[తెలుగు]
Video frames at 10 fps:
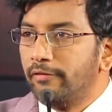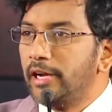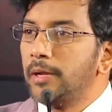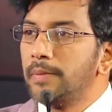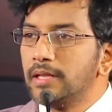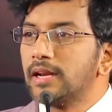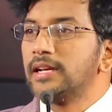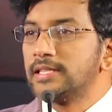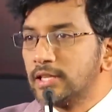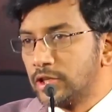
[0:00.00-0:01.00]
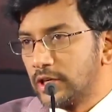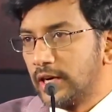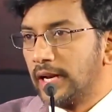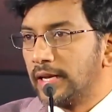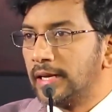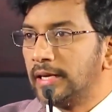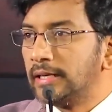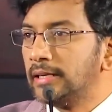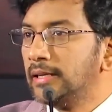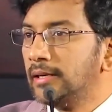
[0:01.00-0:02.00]
వీటి మీద రీసెర్చ్ చేయడానికి
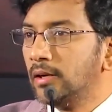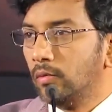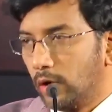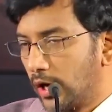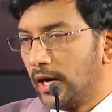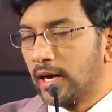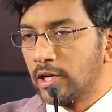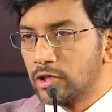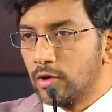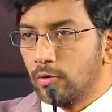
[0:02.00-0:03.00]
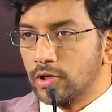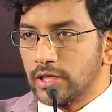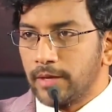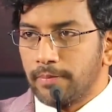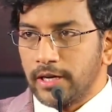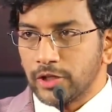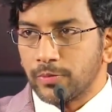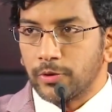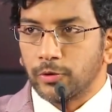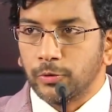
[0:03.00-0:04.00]
వారు అహర్నిషులు కూడా చాలా
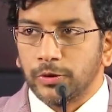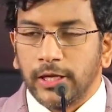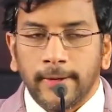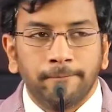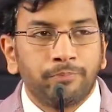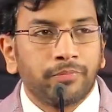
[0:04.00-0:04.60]
ప్రయాసపడుతూ ఉంటారు